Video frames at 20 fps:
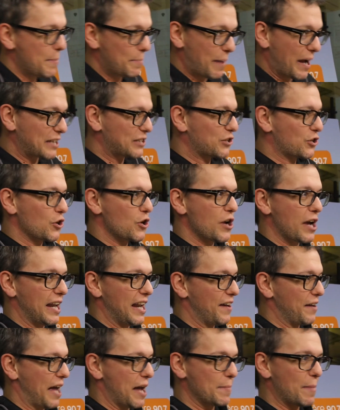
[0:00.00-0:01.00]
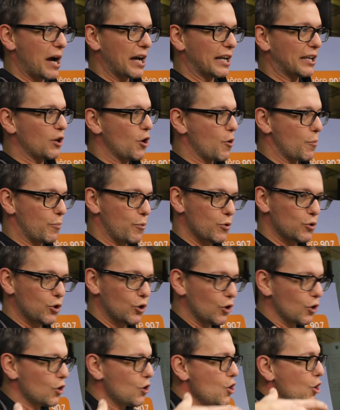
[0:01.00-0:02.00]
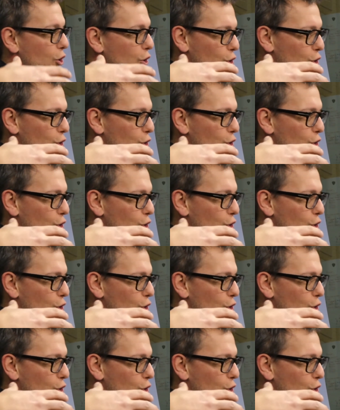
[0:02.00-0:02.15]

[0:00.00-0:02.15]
parce qu'elle manquait un peu de,